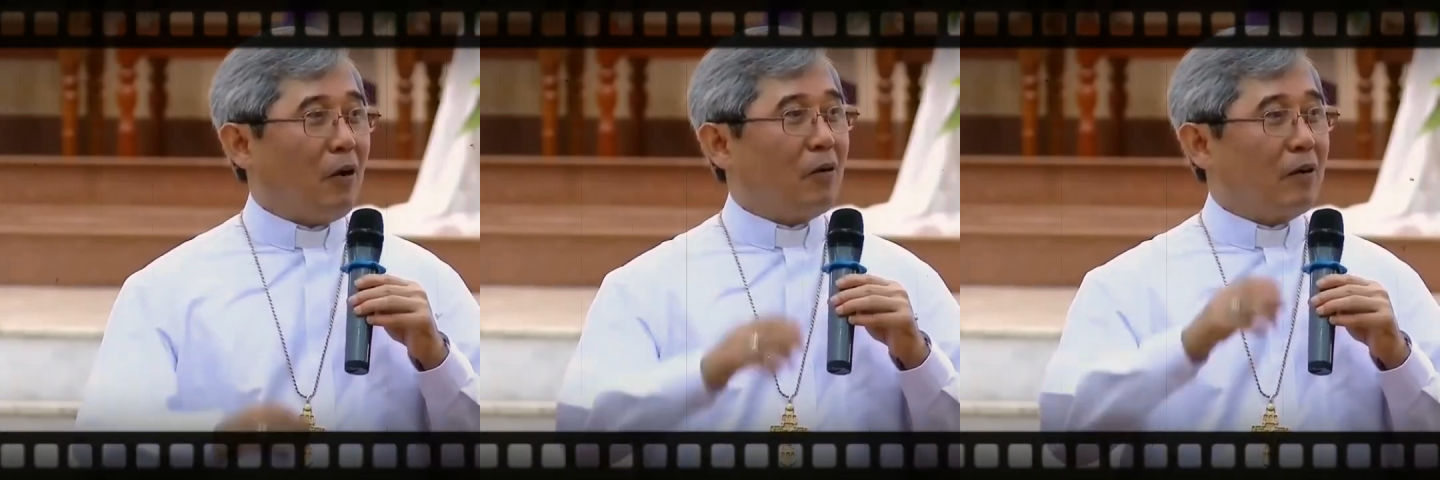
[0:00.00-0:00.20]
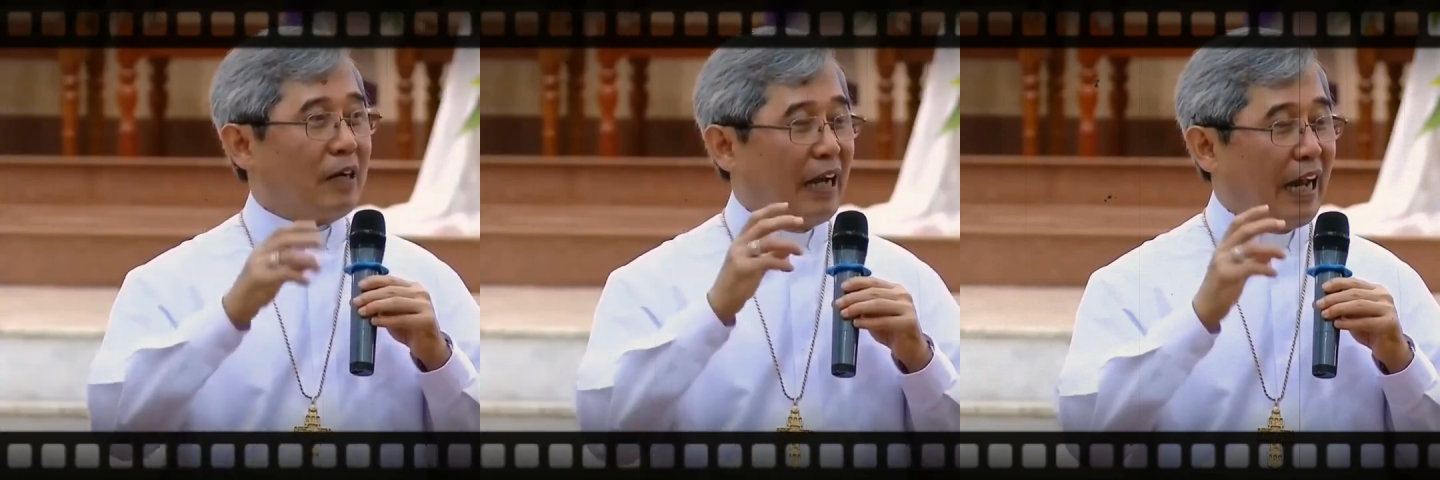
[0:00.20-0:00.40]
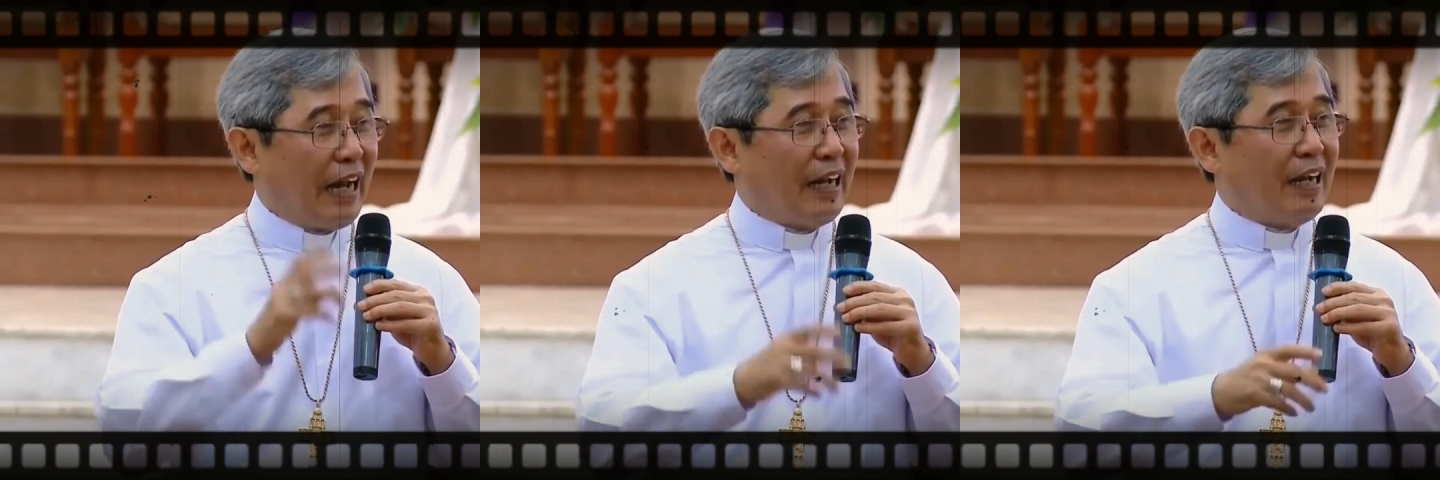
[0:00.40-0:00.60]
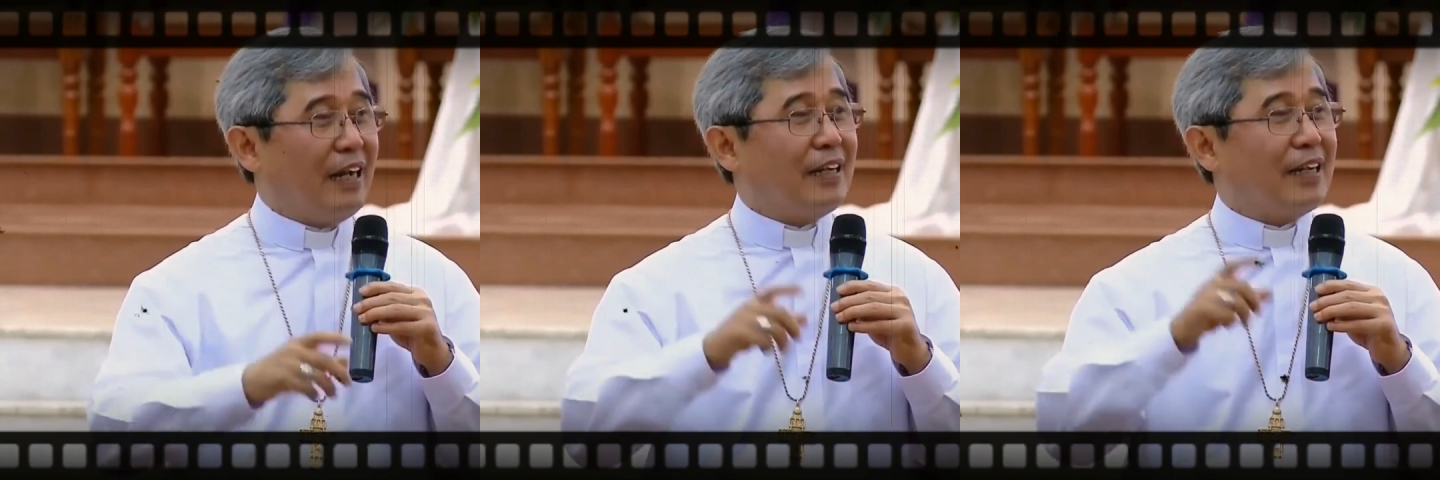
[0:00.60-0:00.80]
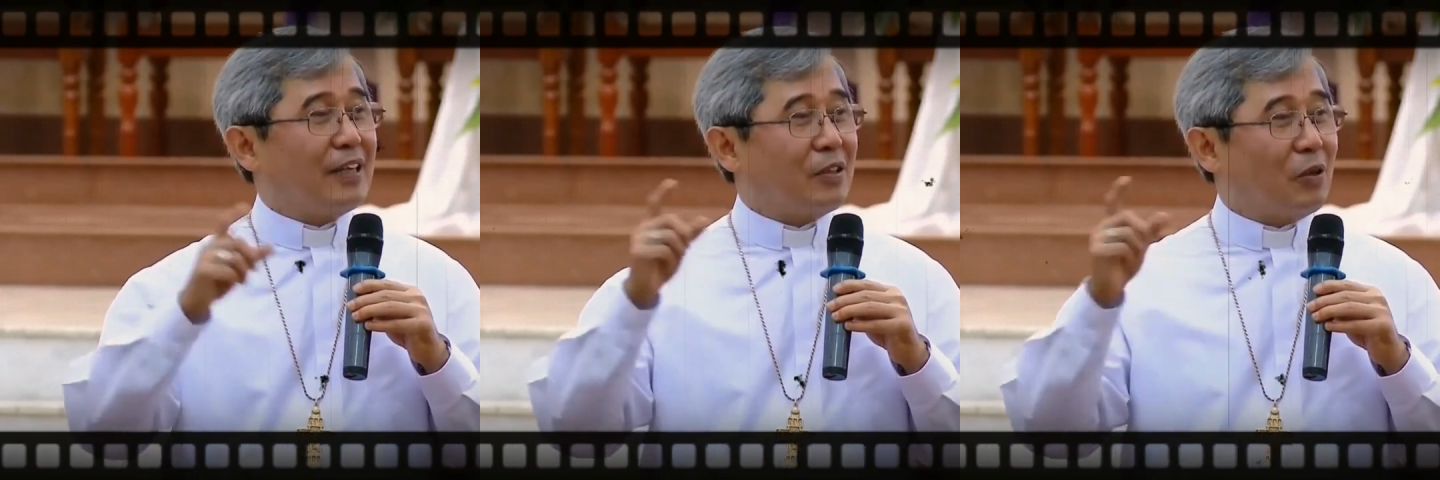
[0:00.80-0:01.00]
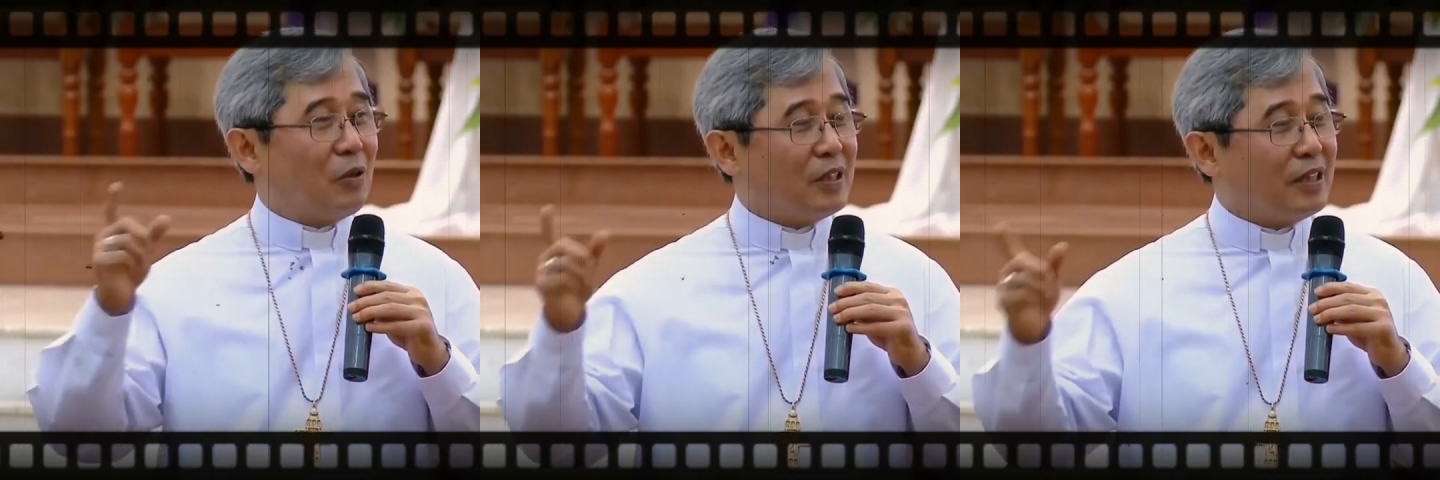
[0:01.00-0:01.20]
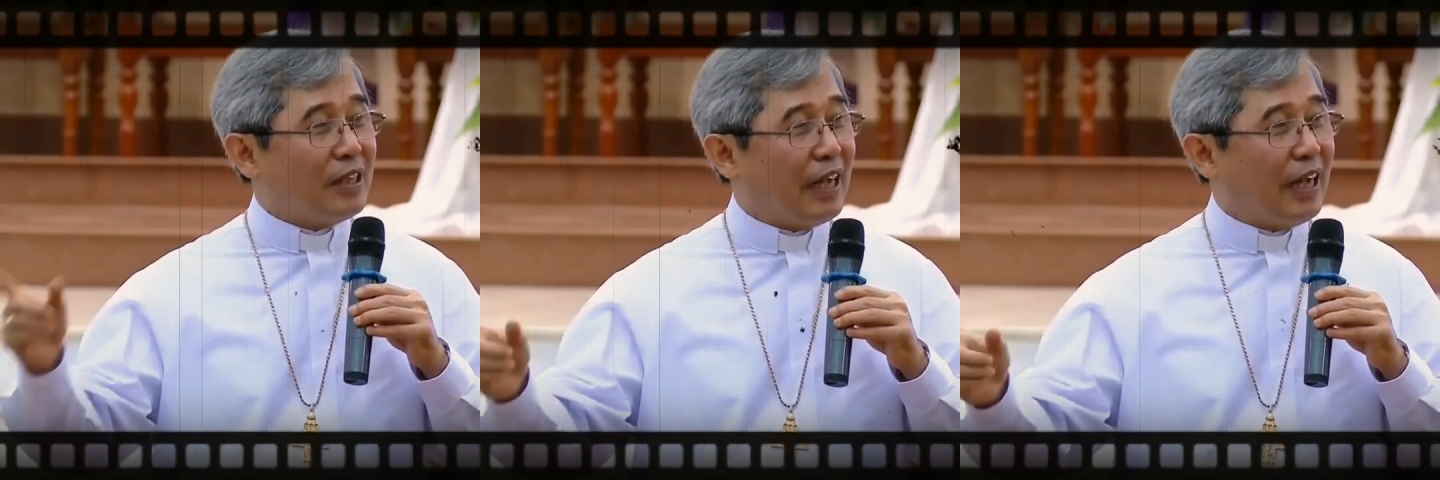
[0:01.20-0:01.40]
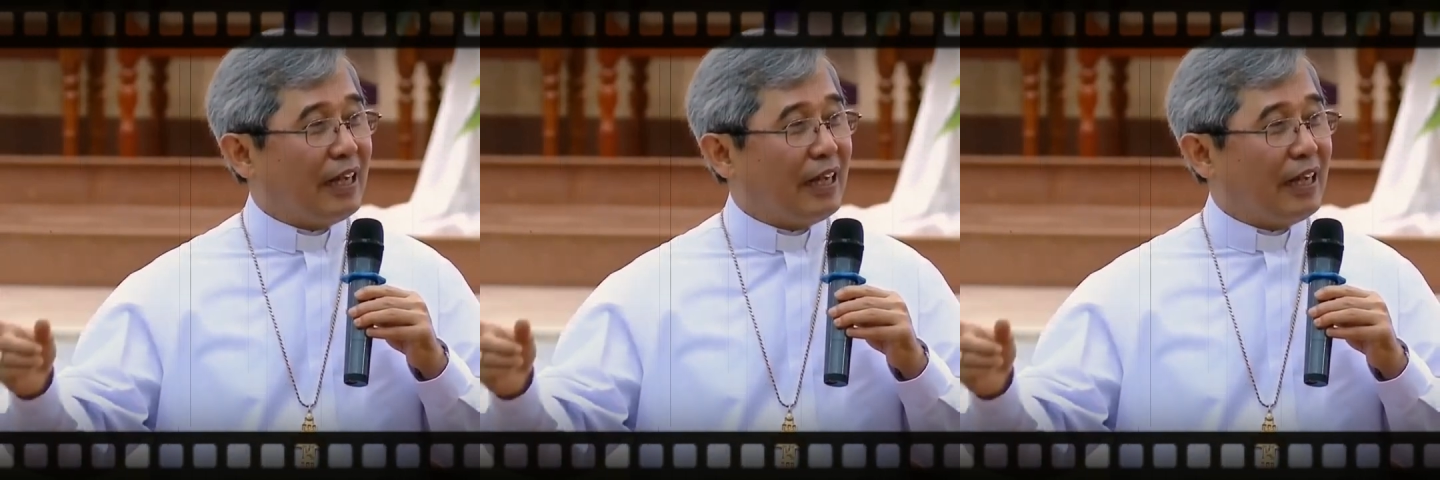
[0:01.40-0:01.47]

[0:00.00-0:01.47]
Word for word: Mà còn nặng hơn cái tội